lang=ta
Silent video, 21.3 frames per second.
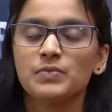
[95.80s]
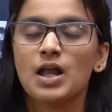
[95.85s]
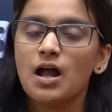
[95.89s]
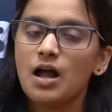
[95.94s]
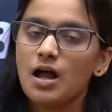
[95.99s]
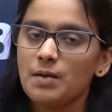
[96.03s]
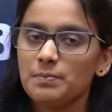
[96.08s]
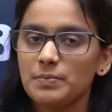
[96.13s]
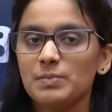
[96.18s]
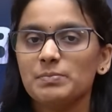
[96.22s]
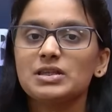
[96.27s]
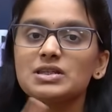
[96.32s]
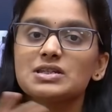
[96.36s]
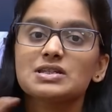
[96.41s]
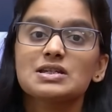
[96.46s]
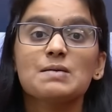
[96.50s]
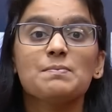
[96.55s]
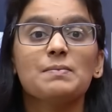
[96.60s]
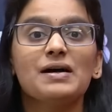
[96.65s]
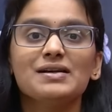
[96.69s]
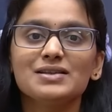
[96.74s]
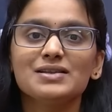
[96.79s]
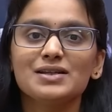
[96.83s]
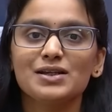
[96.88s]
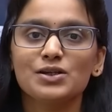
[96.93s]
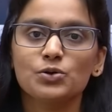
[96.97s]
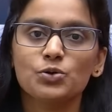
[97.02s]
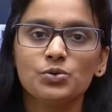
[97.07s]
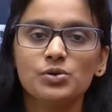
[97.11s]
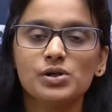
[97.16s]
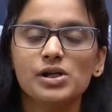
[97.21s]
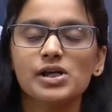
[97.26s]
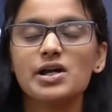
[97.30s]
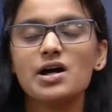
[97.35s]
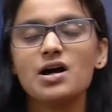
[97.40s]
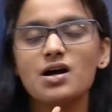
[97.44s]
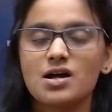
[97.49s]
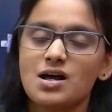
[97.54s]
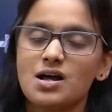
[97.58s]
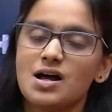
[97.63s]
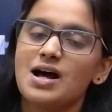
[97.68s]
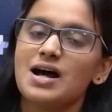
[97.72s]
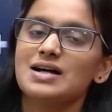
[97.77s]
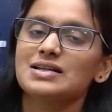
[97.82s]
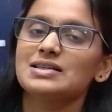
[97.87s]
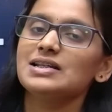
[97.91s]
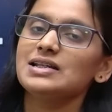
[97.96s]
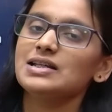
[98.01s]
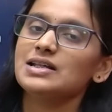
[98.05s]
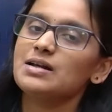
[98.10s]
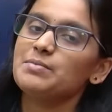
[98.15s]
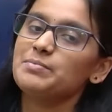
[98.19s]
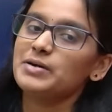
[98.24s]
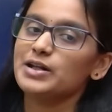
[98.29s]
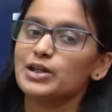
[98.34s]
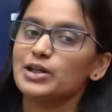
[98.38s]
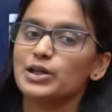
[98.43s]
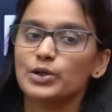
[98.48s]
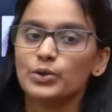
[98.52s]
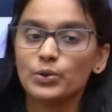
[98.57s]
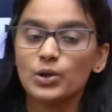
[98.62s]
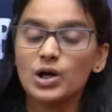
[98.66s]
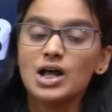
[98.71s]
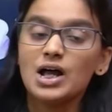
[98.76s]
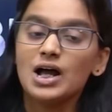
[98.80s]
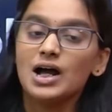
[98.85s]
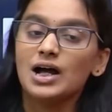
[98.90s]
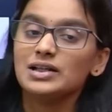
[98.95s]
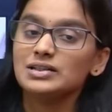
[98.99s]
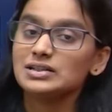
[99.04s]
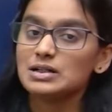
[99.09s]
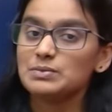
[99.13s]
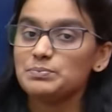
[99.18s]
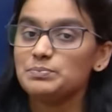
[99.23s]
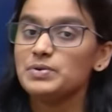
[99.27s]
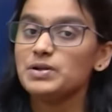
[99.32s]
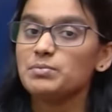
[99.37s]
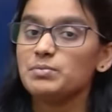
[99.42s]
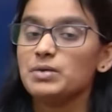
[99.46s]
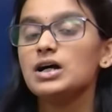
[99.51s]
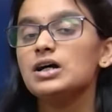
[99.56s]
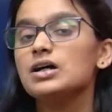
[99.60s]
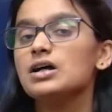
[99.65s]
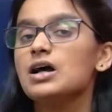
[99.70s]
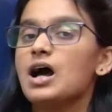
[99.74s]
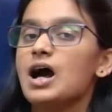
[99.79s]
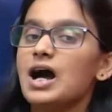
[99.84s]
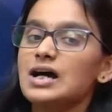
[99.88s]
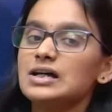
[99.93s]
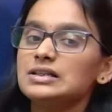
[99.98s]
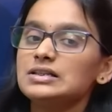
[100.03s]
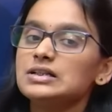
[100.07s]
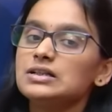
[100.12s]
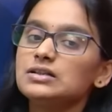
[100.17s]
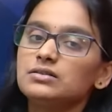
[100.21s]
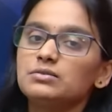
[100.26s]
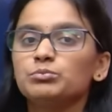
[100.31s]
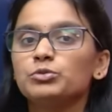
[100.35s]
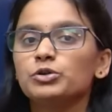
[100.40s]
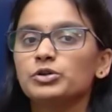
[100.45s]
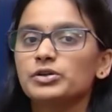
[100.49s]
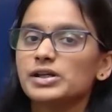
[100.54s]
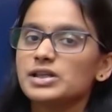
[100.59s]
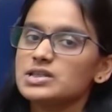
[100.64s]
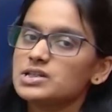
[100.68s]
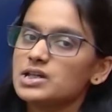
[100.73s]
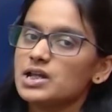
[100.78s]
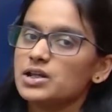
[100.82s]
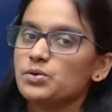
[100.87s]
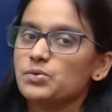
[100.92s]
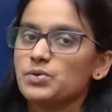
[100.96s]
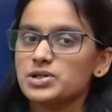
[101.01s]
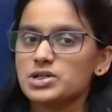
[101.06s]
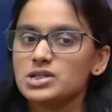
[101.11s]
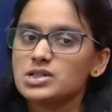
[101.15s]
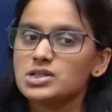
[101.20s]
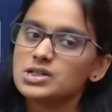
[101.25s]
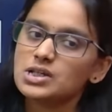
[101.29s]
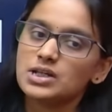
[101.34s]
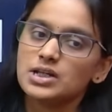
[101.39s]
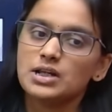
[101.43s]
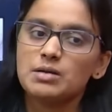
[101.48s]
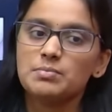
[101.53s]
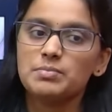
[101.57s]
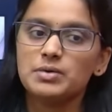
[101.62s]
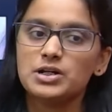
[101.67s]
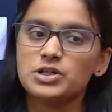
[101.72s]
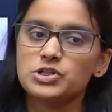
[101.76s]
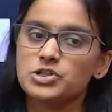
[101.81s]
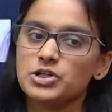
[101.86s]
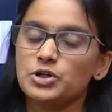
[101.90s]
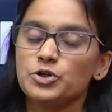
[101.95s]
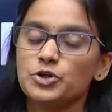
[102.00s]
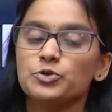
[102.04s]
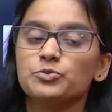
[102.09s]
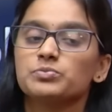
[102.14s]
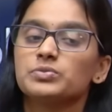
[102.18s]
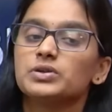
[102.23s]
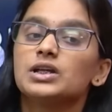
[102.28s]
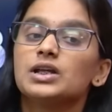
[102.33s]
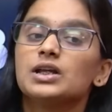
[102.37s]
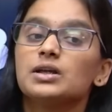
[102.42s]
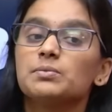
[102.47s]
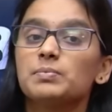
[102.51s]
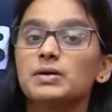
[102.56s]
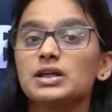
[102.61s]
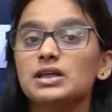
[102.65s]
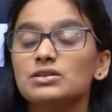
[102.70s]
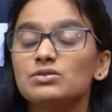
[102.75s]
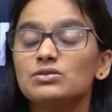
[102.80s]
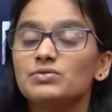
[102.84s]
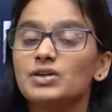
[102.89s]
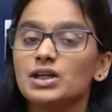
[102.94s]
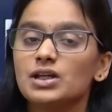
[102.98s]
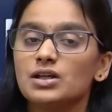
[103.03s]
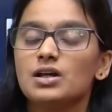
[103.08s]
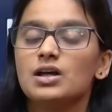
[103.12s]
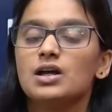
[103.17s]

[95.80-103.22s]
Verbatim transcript: அப்போ மிச்ச பாதி இருக்கும் இல்லையா அதை நீங்கள் படிக்கணும் அதுக்கப்புறமா அதர் புக் இன்சைட் கொஷின்ஸை நீங்கள் படிச்சிடணும் இப்போ இதுவே